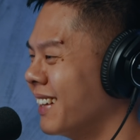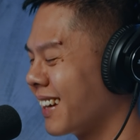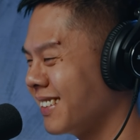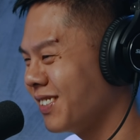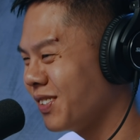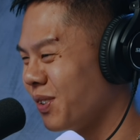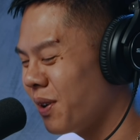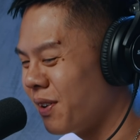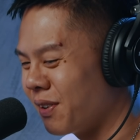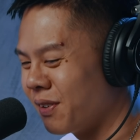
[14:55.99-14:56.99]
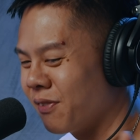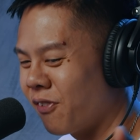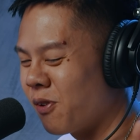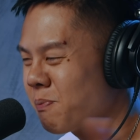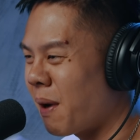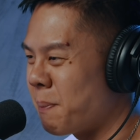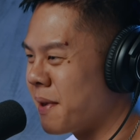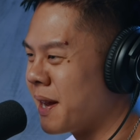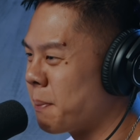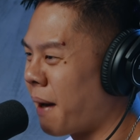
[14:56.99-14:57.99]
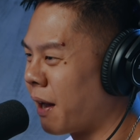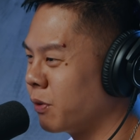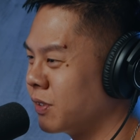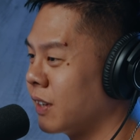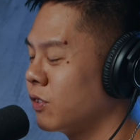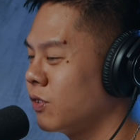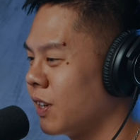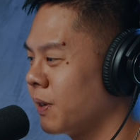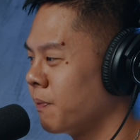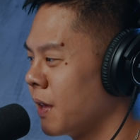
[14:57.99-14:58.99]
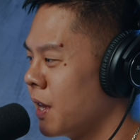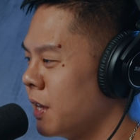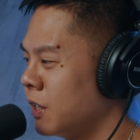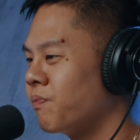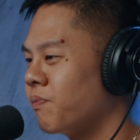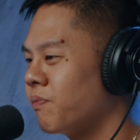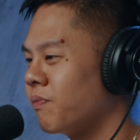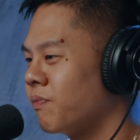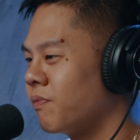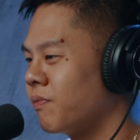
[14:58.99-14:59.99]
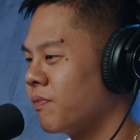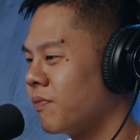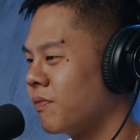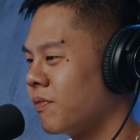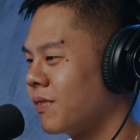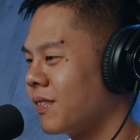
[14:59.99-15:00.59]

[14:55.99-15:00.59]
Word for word: 可是就是会封半边的马路起来，就像凯达格兰大道，